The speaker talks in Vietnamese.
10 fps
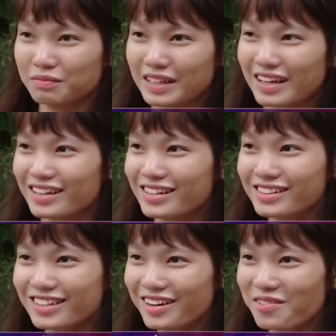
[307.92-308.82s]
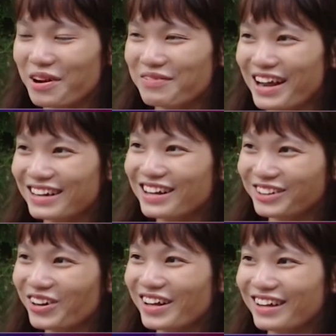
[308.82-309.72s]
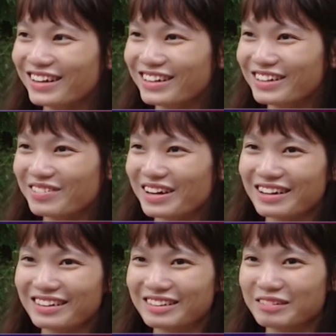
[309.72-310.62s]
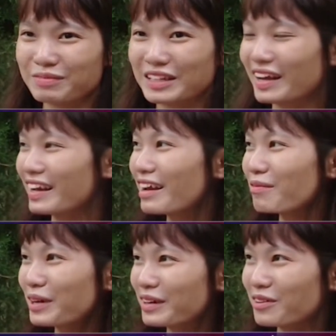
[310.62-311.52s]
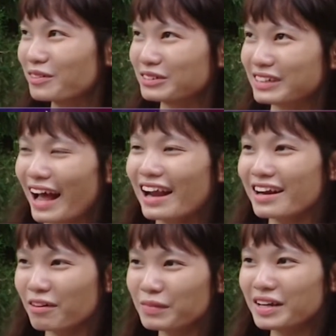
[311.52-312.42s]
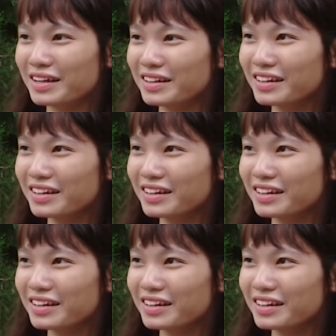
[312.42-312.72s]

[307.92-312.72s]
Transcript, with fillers: Mình thấy chất lượng Wi-Fi rất là tốt ạ. Và mình thấy đây là một điều khá là đặc biệt.